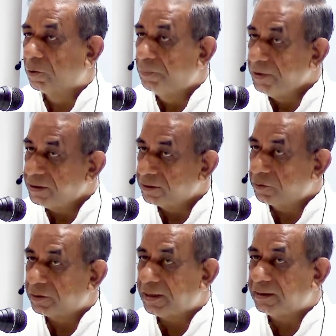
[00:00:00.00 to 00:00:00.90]

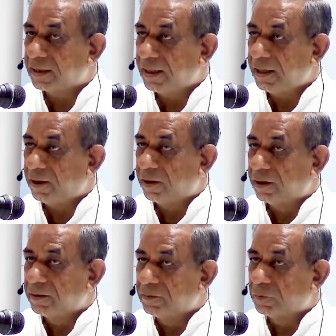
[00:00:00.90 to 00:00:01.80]
उपनिषदों की तरह
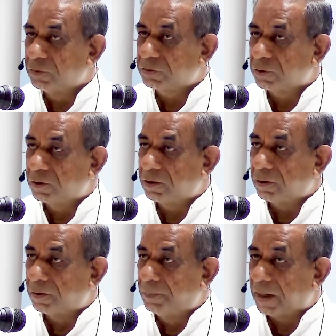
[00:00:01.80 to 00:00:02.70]

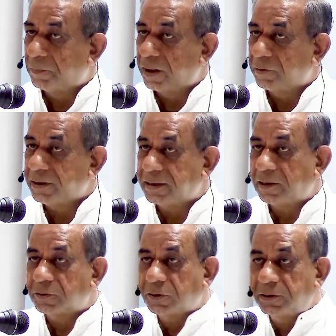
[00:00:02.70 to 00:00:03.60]
उसको ब्राह्मणों की तरह
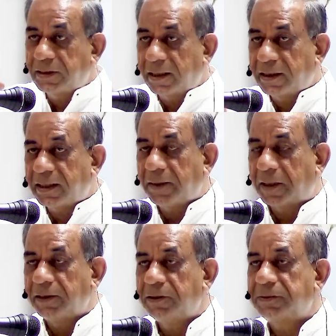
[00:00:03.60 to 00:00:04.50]
उसको तर्क के
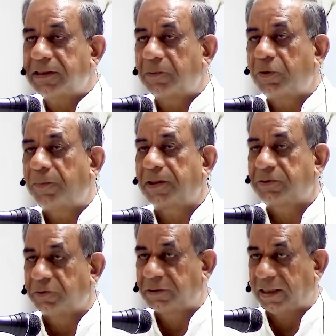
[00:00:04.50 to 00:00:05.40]
माध्यम से हमको
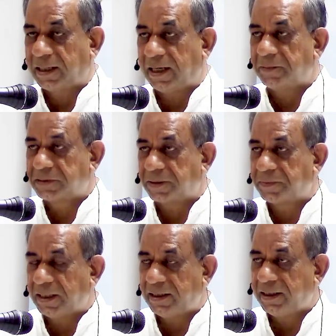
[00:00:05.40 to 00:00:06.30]
प्रस्तुत कर रहे हैं हम
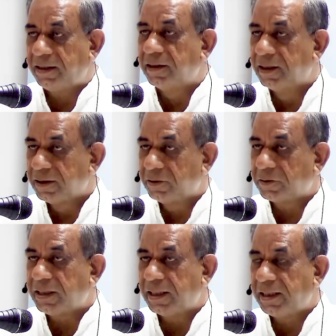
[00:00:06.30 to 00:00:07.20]
सबके लिए
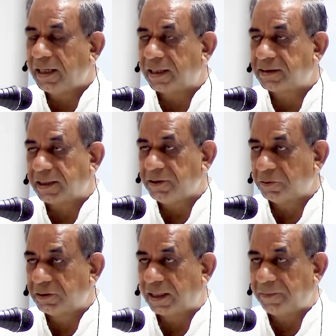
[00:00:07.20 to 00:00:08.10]
क्योंकि यही आज का
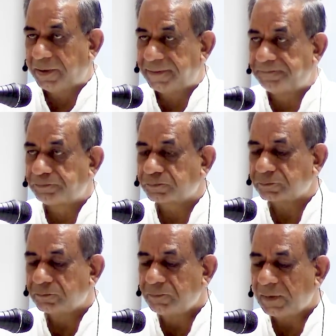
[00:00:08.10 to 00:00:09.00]
योग धर्म है
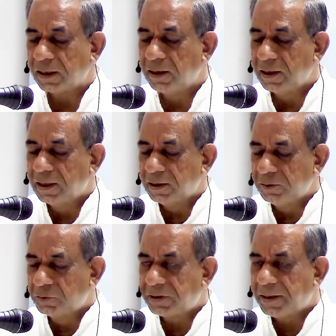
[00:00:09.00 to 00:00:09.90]

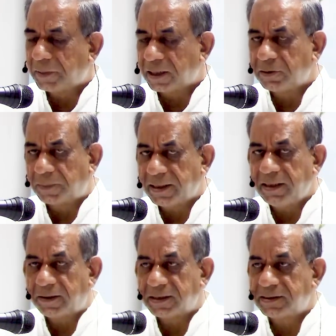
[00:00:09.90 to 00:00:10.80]
दूसरी बात जो बड़ी
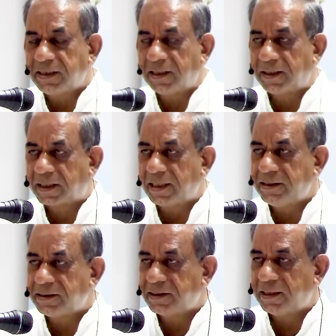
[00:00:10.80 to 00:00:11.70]
इंटरेस्टिंग है कई
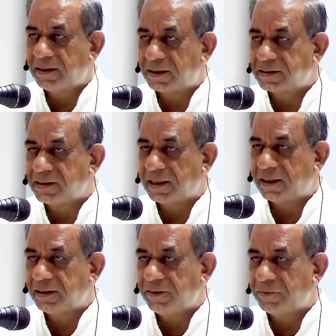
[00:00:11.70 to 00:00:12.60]
चीज़ें इंटरेस्टिंग है
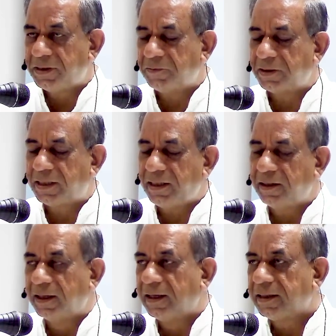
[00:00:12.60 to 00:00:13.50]
दिव्य जीवन की
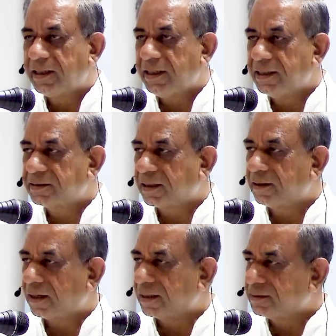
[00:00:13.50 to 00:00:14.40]
कि इसका
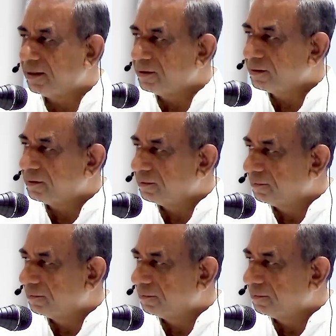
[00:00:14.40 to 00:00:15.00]
ट्रांसलेशन